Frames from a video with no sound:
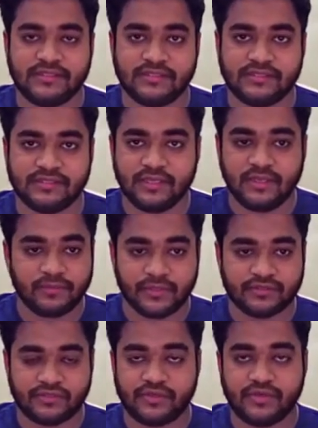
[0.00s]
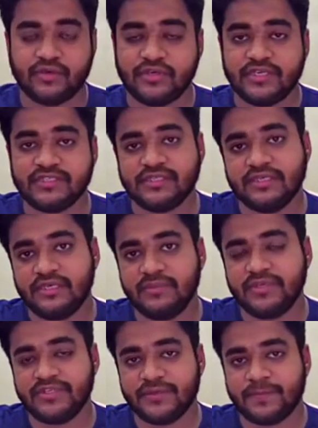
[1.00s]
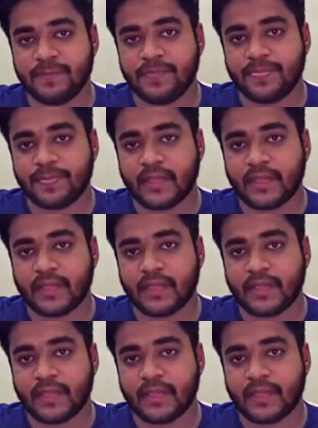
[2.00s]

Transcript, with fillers: অ্যানালাইসিস সরি অটোডেস্ক রেবিট